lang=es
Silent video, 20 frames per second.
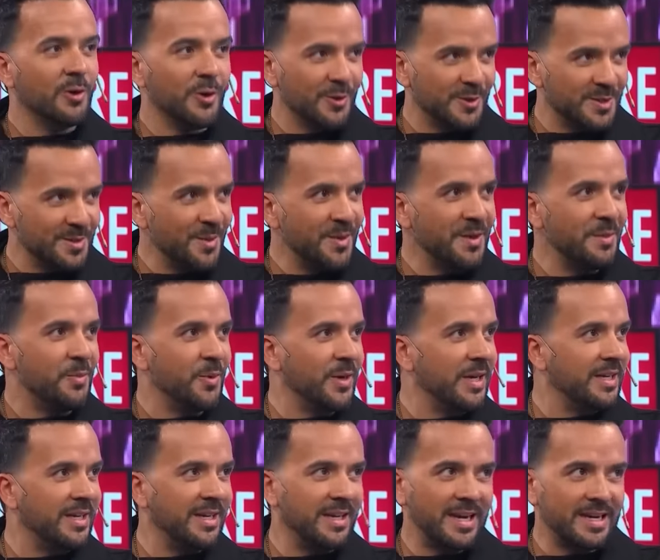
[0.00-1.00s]
conocimos
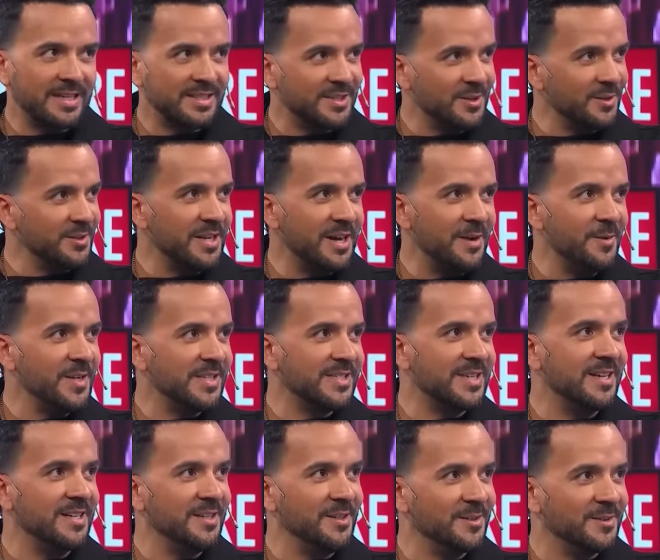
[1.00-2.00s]
después que la canción ya había
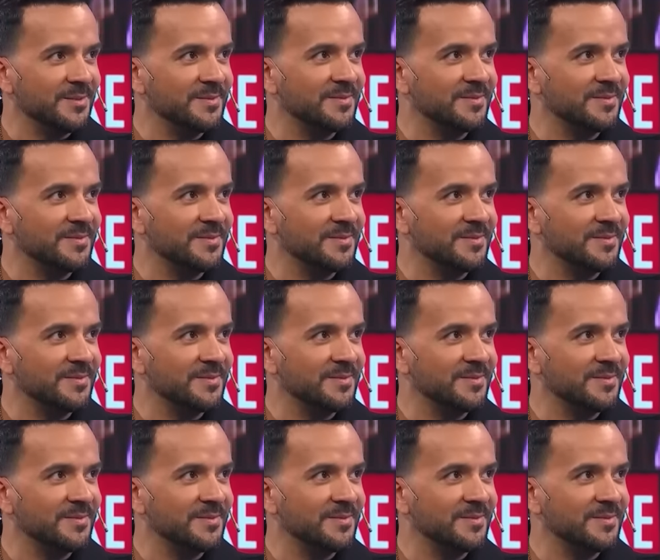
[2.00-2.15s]
salido.